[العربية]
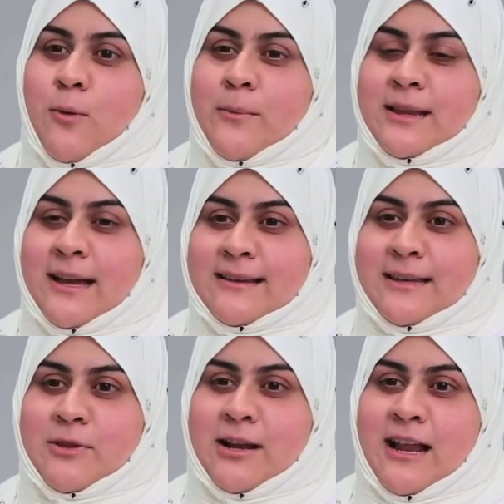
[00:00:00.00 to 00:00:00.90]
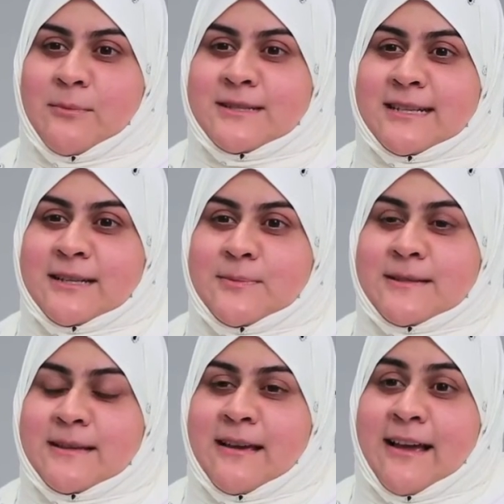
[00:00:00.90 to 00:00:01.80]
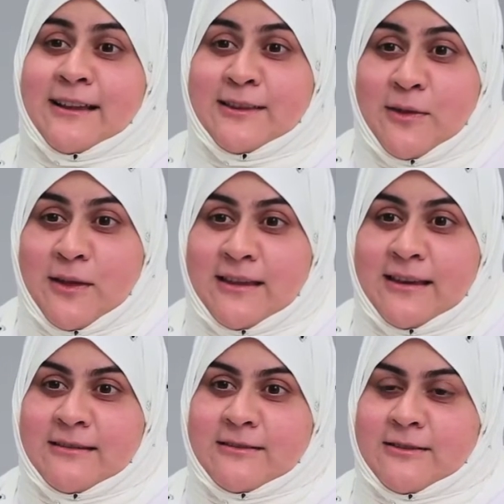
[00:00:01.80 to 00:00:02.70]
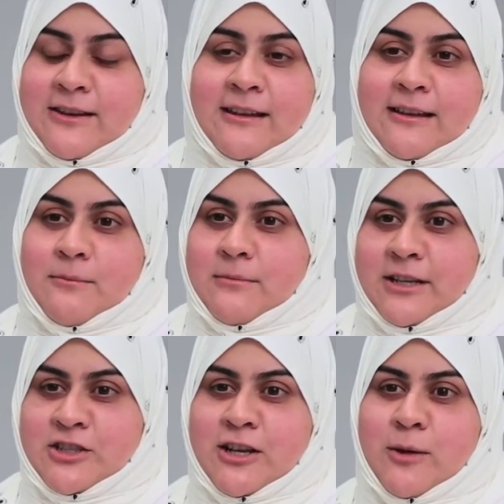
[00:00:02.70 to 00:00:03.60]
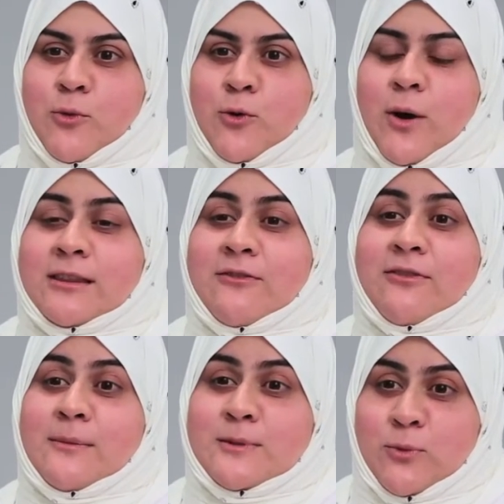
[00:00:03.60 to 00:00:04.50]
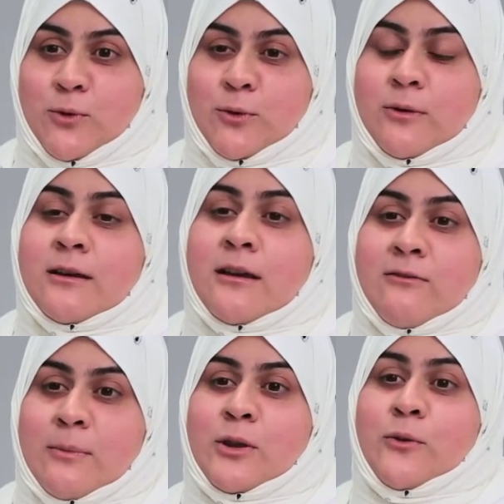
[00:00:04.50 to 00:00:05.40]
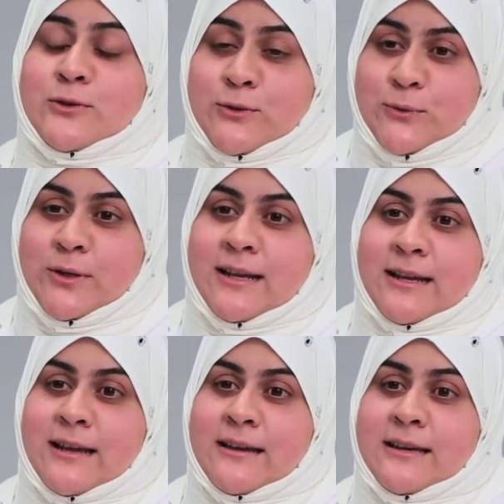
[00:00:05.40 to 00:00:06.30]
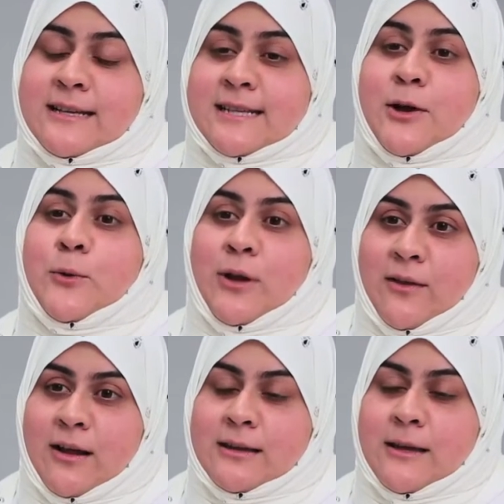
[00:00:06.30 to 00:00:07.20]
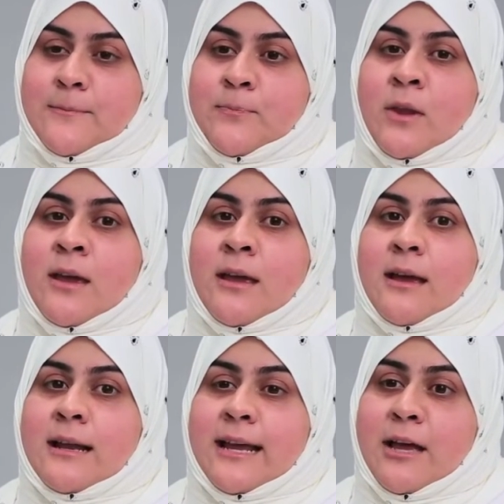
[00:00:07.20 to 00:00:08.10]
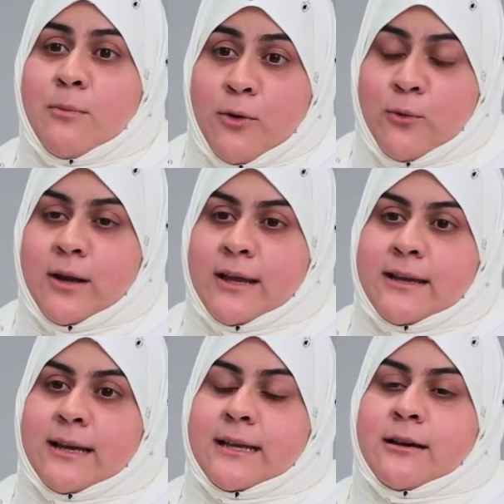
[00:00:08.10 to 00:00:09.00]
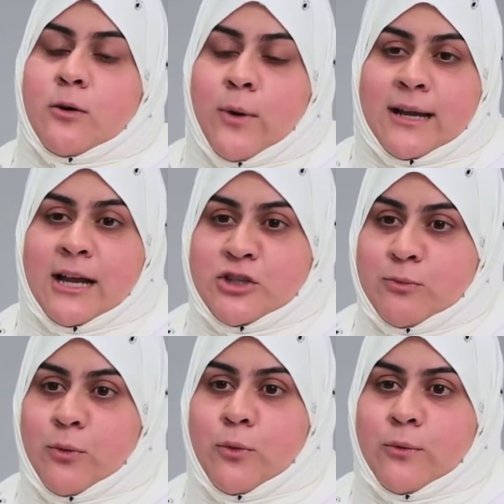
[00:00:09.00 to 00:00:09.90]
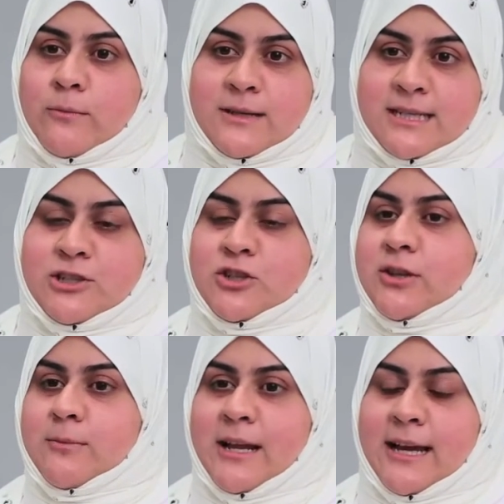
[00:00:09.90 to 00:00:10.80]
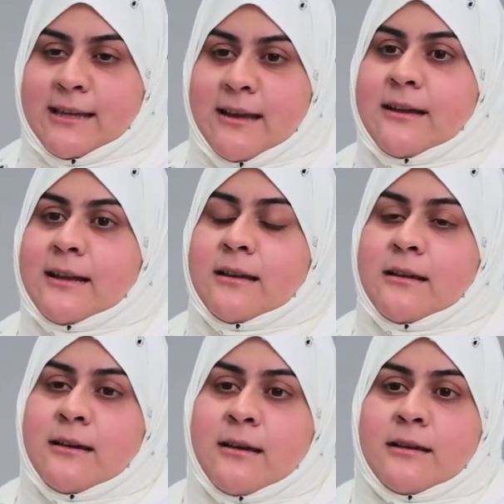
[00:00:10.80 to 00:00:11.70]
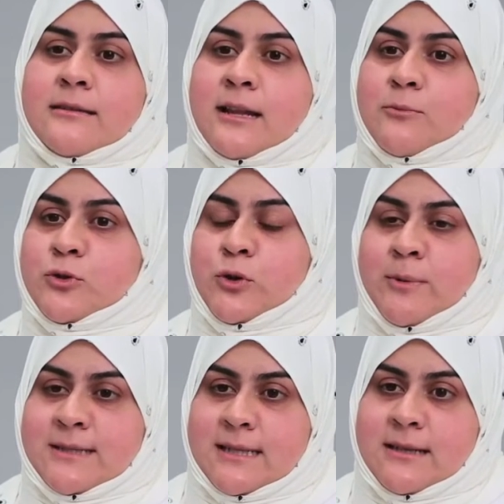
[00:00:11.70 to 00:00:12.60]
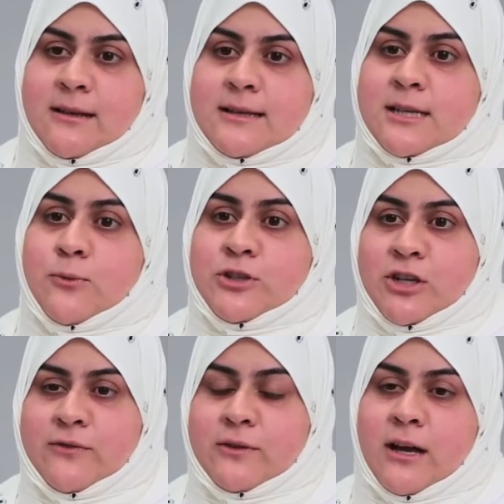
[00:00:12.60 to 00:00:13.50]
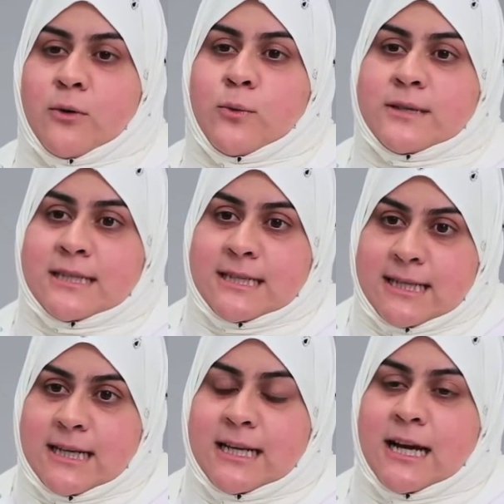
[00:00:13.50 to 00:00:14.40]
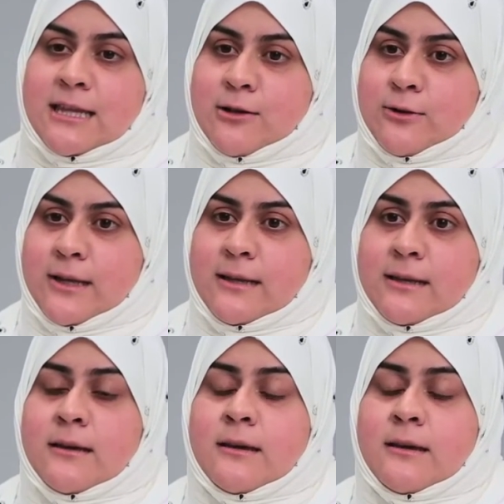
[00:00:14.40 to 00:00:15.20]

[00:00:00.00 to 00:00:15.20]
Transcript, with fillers: هو بالنادي مثلا لابس اللبس عنده ثدي طريقته يعني شكله مو حلو حتى في اللبس مو حلو فبداوا يسعون انه يصحون هذا الخطا اللي احب اقوله يعني هو علاج الموضوع بسيط جدا من ناحيتنا احنا عندنا بجروح بسيطه نقدر نسوي شفط او استئصال لهذه الغدد